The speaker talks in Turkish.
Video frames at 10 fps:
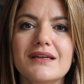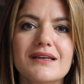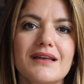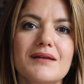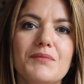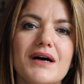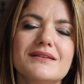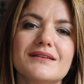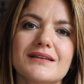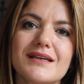yine
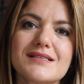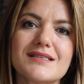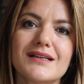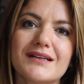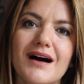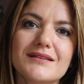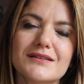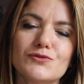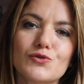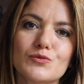Biden'ın gerisinde
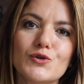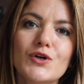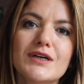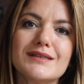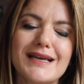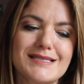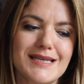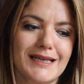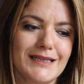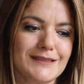kaldığı durumu
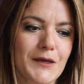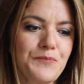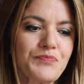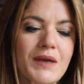destekledi.